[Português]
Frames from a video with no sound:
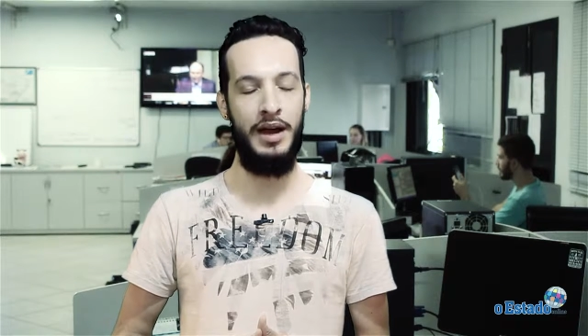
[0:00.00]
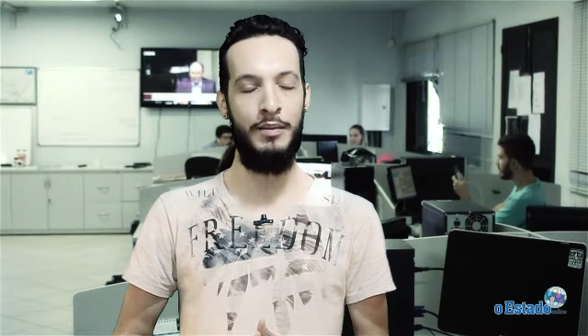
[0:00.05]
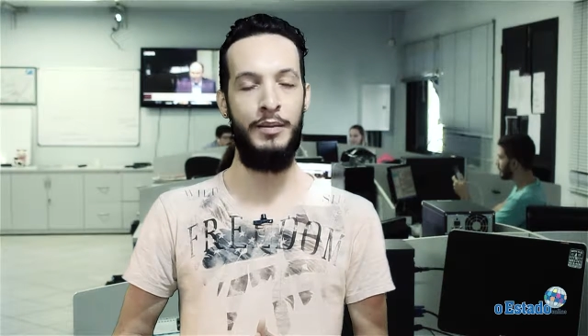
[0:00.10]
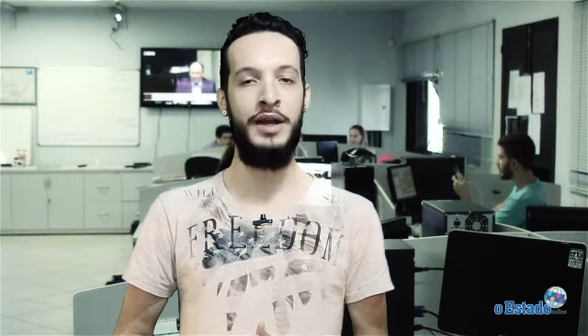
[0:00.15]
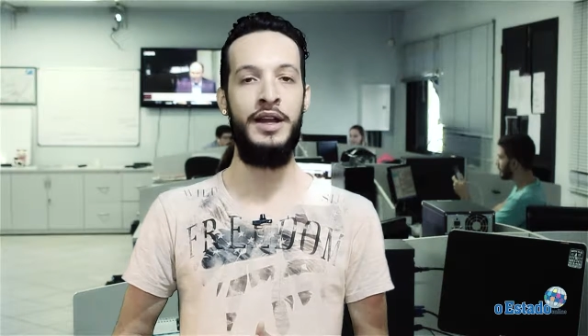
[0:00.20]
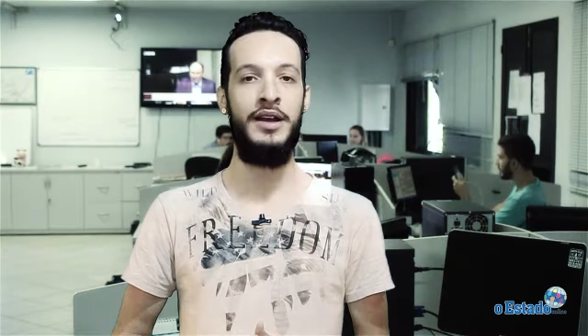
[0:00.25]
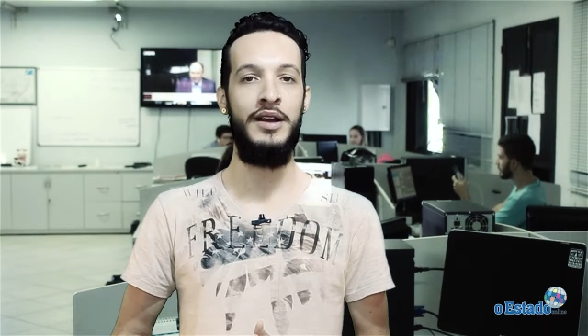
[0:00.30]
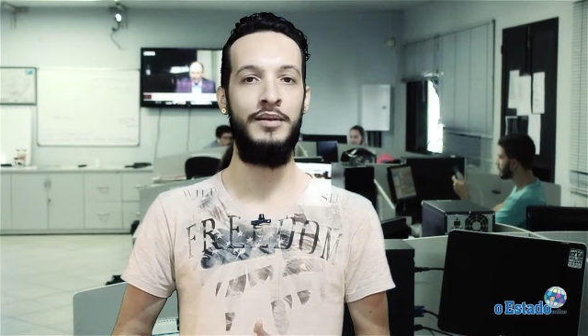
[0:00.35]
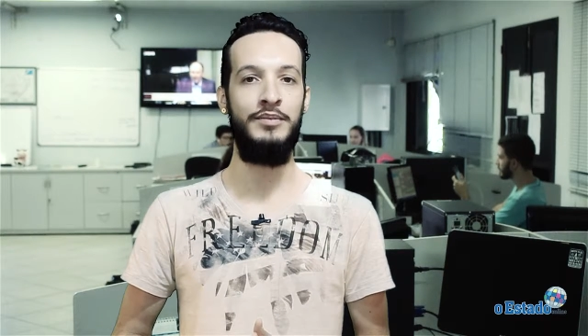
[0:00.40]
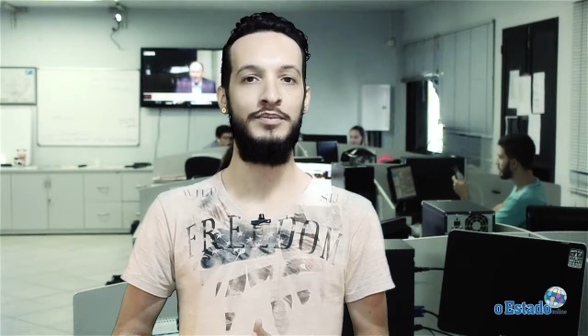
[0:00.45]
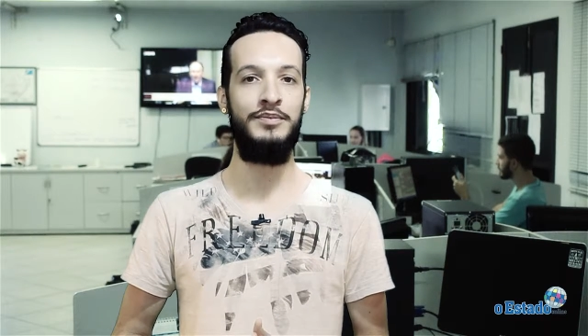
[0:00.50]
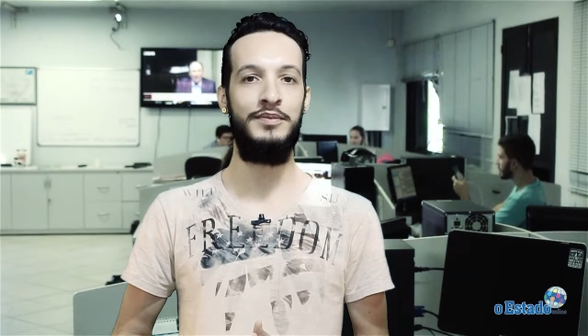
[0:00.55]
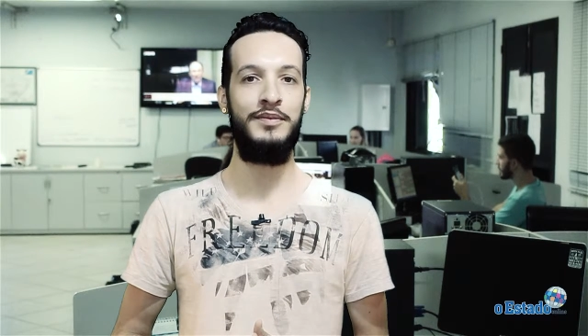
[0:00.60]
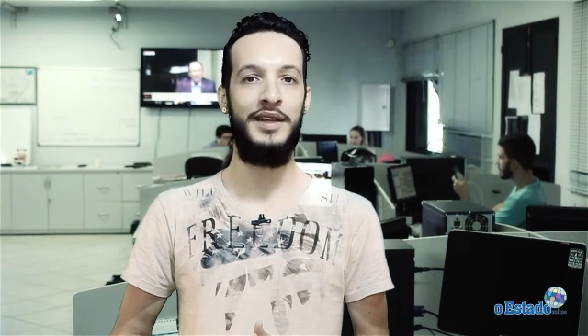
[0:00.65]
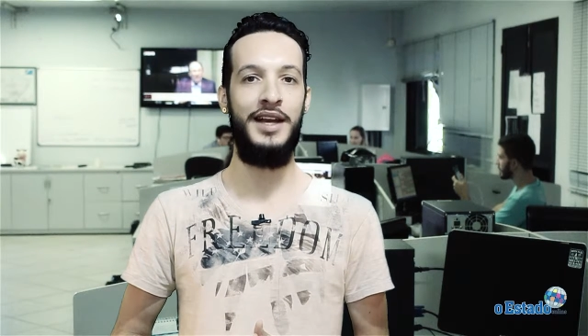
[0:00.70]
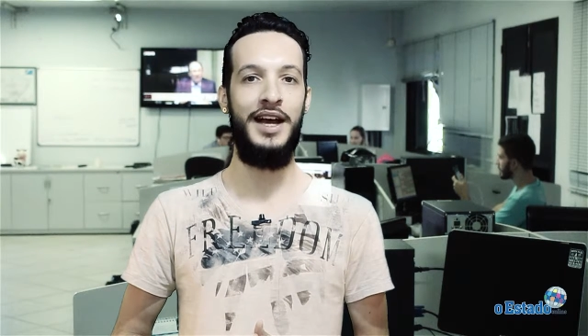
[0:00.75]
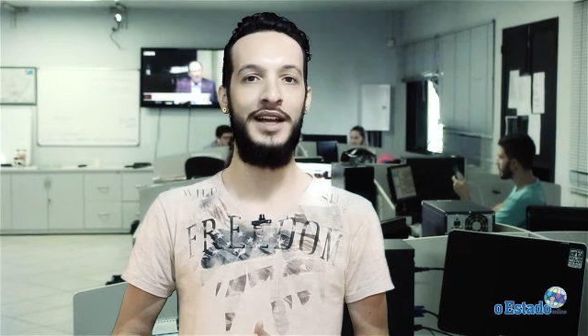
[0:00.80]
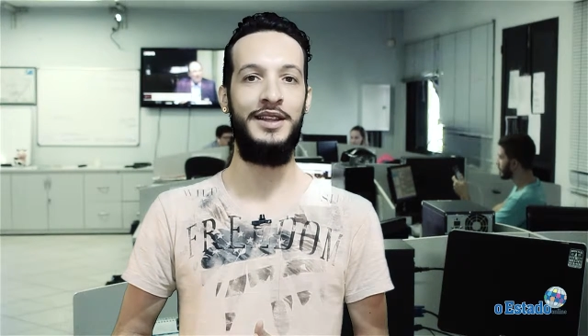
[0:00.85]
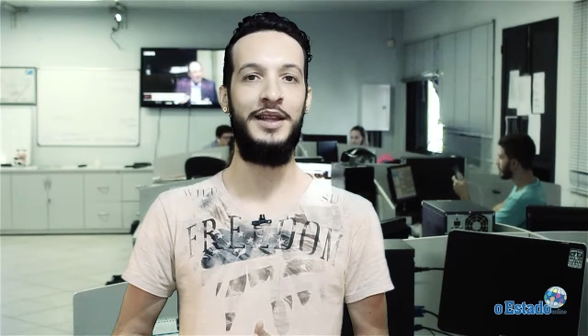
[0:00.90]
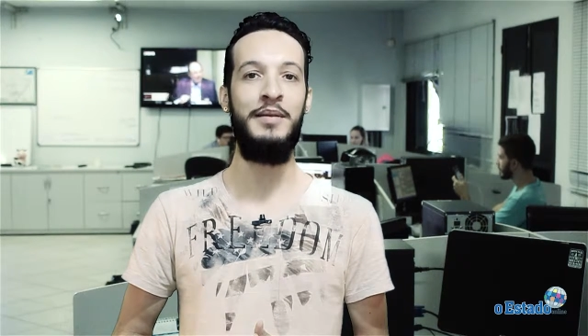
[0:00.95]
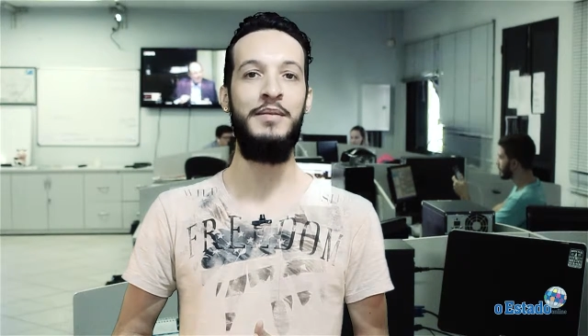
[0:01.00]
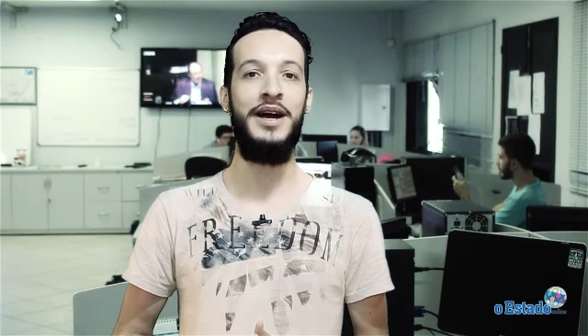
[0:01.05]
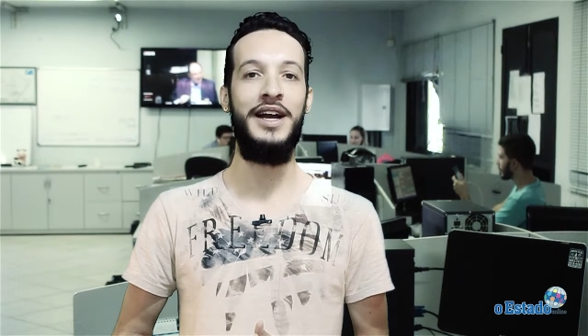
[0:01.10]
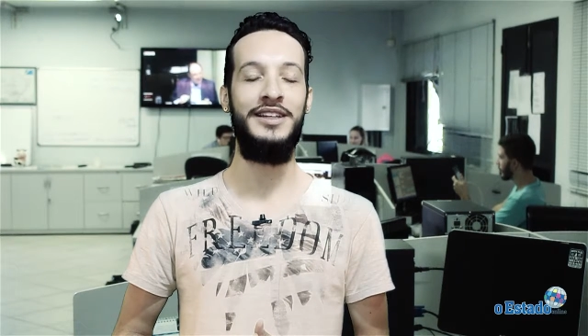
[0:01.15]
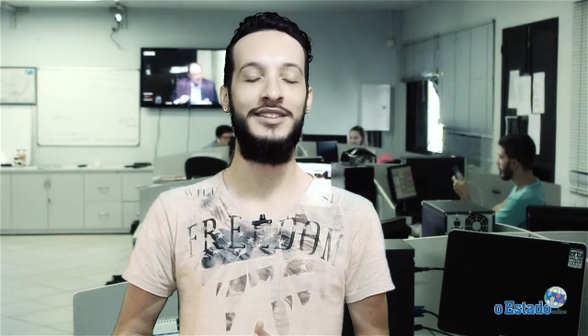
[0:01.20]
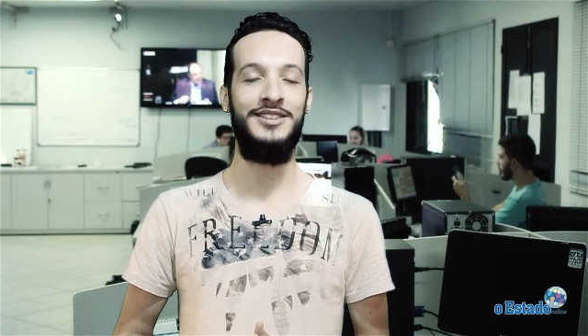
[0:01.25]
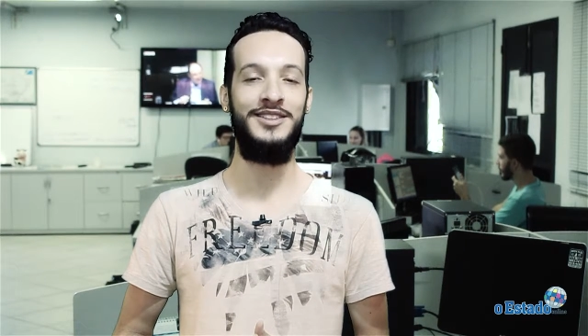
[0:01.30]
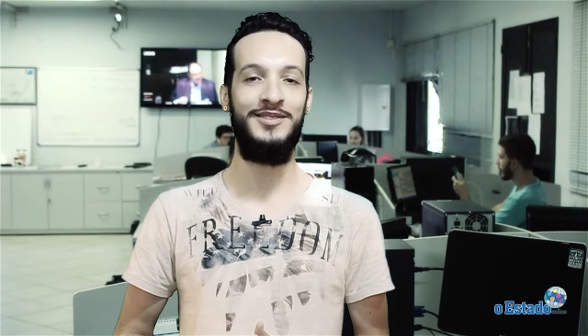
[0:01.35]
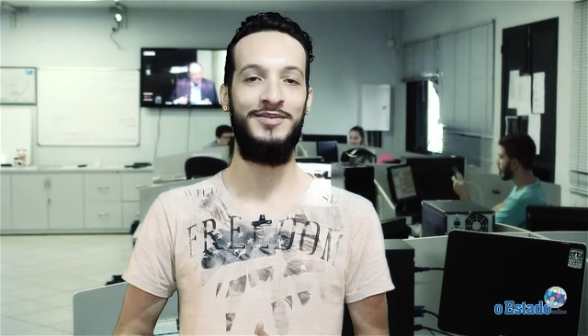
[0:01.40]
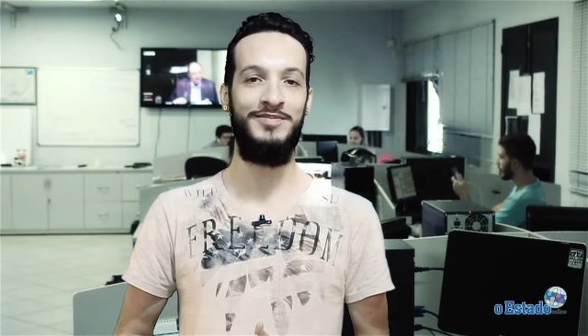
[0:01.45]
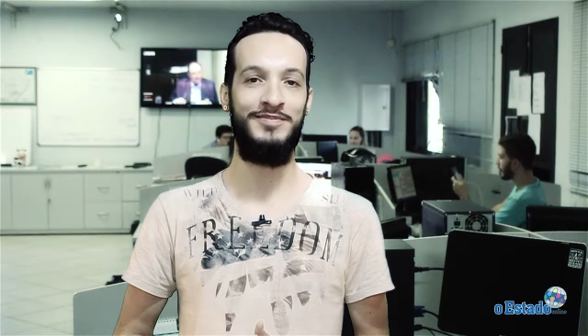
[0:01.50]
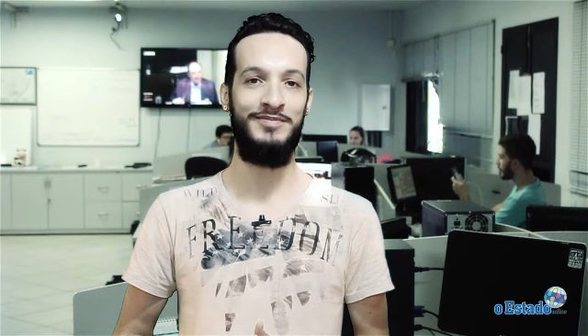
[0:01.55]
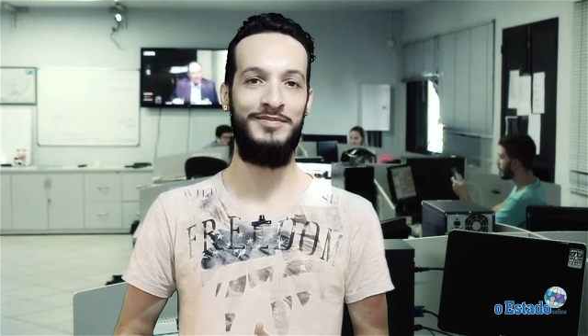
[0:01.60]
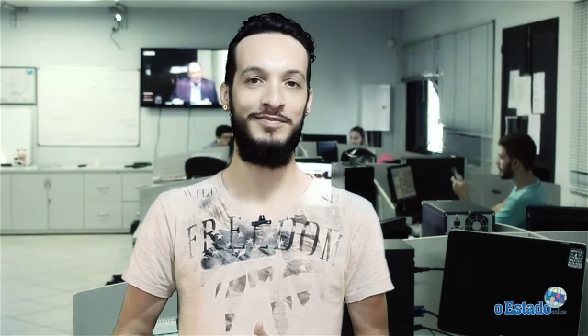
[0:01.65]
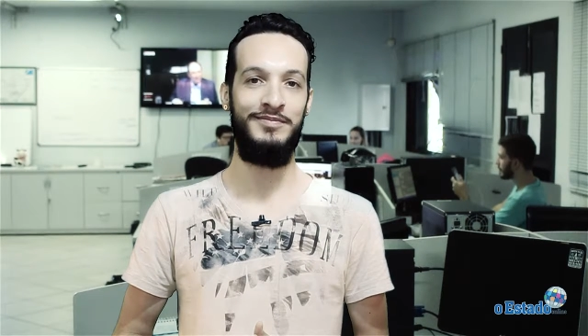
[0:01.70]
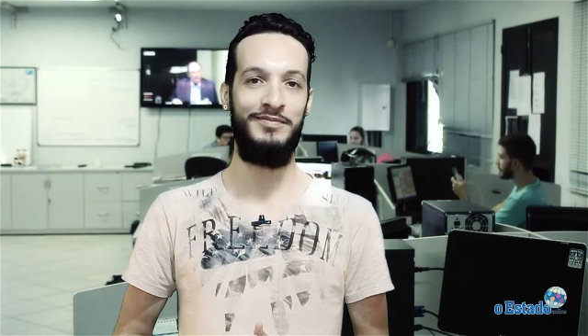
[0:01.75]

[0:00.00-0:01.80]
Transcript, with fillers: amanhã. Até mais!